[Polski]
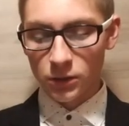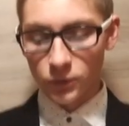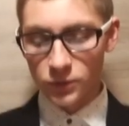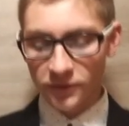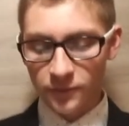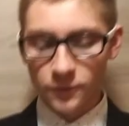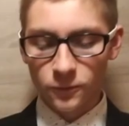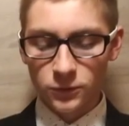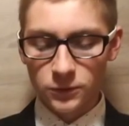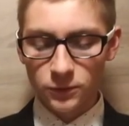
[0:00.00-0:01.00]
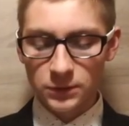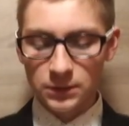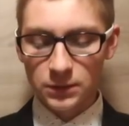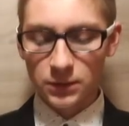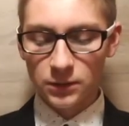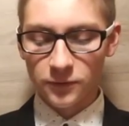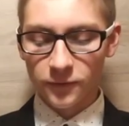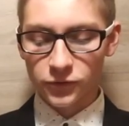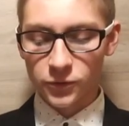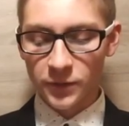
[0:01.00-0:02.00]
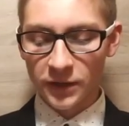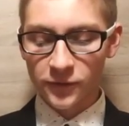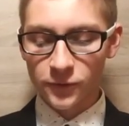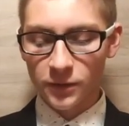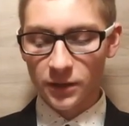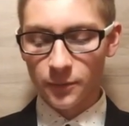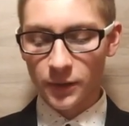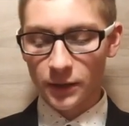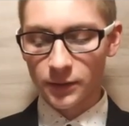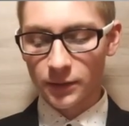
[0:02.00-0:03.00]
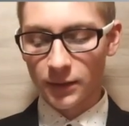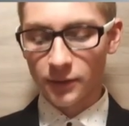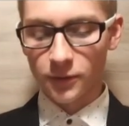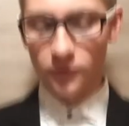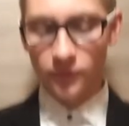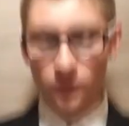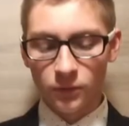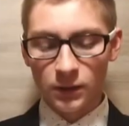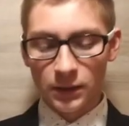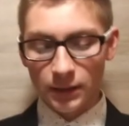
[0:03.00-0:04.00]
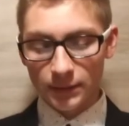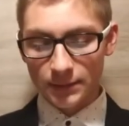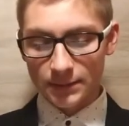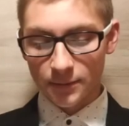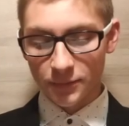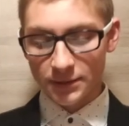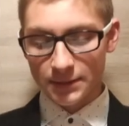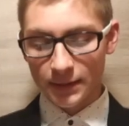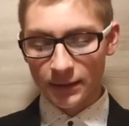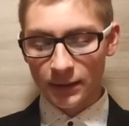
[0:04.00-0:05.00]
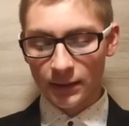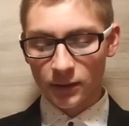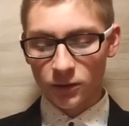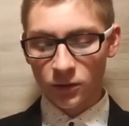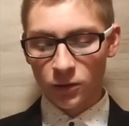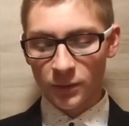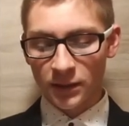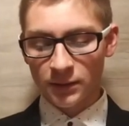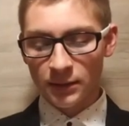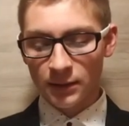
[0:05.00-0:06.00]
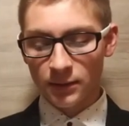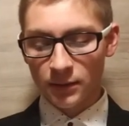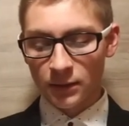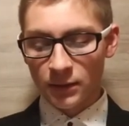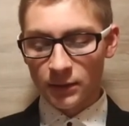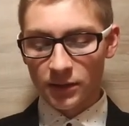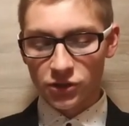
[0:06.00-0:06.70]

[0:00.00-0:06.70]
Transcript: Józef Piłsudski tworzy pierwszą kampanię kadrową, a następnie staje jako komendant na